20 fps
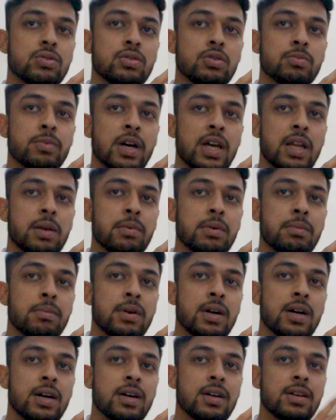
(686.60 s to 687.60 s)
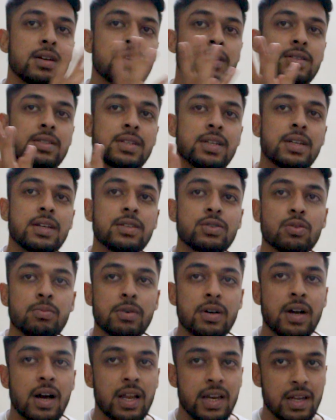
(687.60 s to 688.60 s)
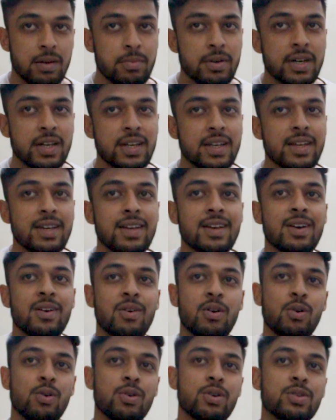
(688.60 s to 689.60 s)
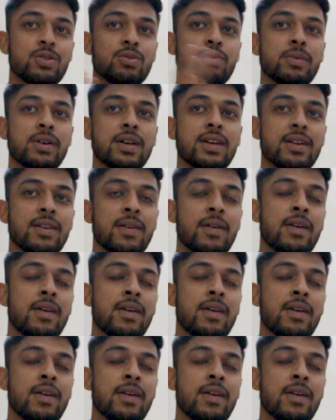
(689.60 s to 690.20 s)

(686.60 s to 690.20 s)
तुम्हारी मम्मा से तुम्हें गालियाँ पड़ेगी और तुम्हें